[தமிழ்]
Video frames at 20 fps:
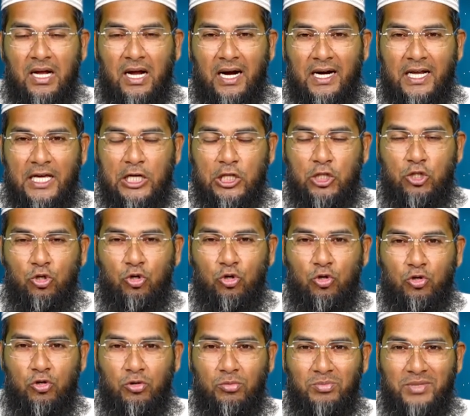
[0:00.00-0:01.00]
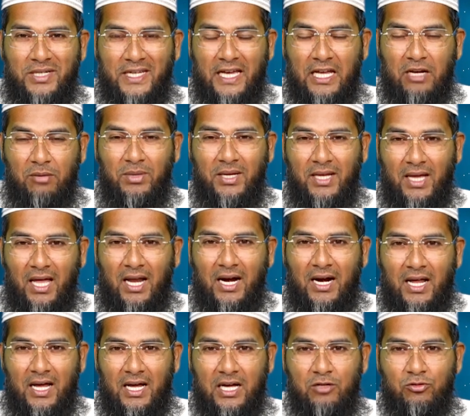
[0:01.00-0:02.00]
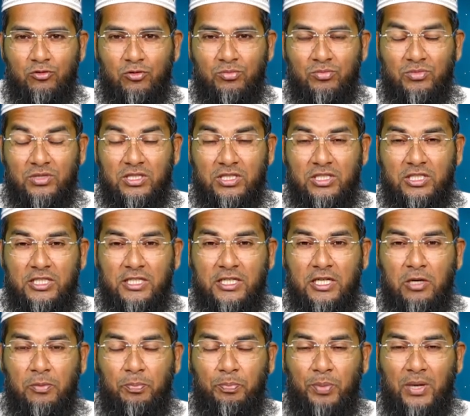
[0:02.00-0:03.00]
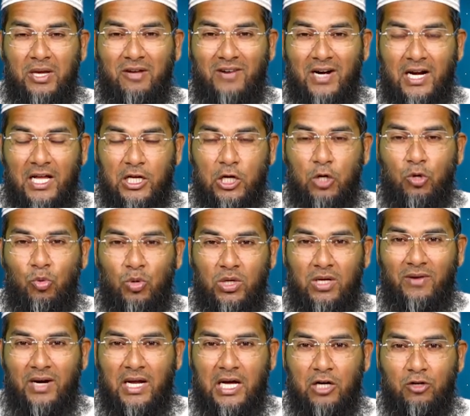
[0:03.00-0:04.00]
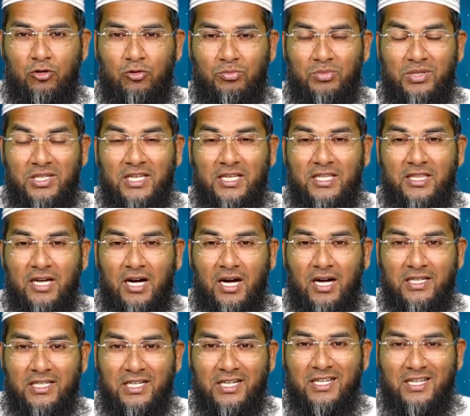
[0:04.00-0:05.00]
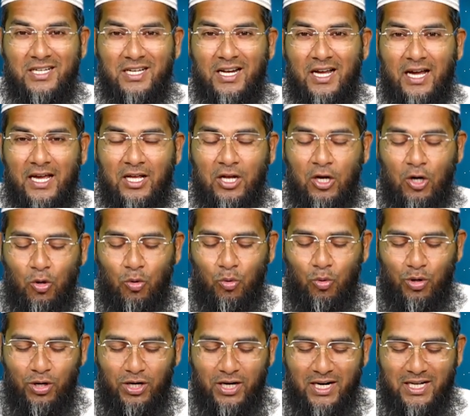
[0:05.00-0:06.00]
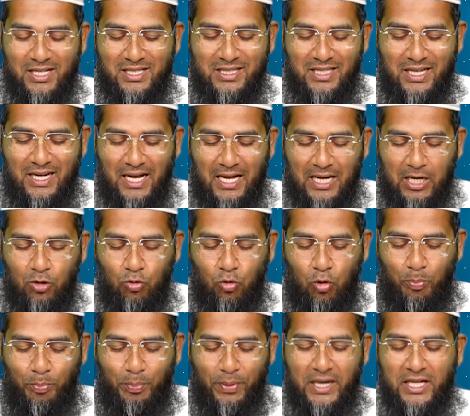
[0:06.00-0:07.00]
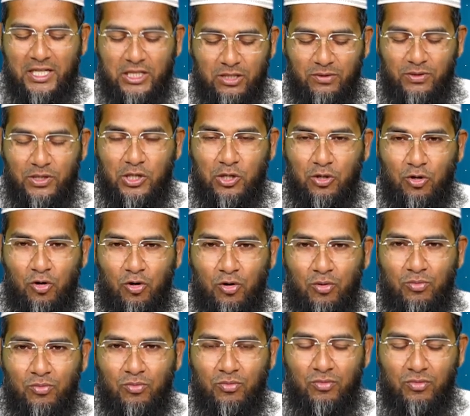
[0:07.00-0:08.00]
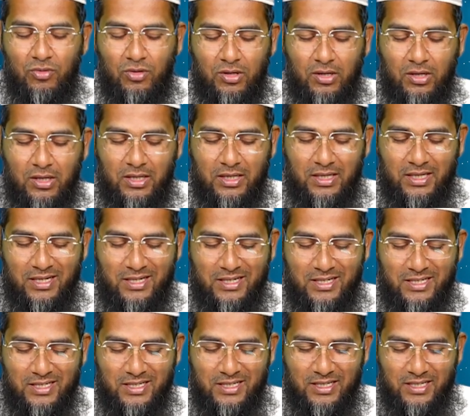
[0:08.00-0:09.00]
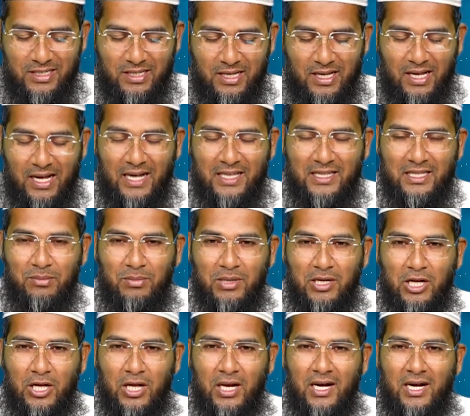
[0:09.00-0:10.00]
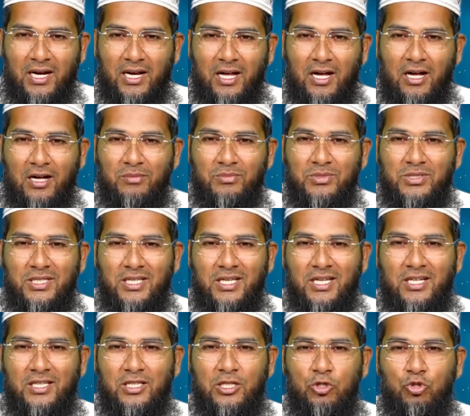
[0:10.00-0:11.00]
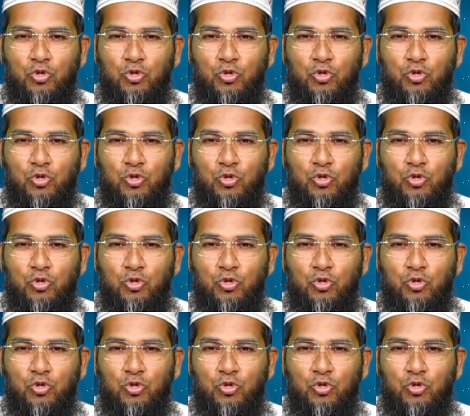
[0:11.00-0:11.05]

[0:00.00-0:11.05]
அனைத்திற்கும் நேர்மையாளனாகவும் தீர்ப்பை வழங்கக்கூடியவனாகவும் நீதான் இருக்கிறாய் உன்னிடத்தில் நாங்கள் ஒப்படைத்து விடுகிறோம் என்று அந்த மக்கள் எல்லாம் சேர்ந்து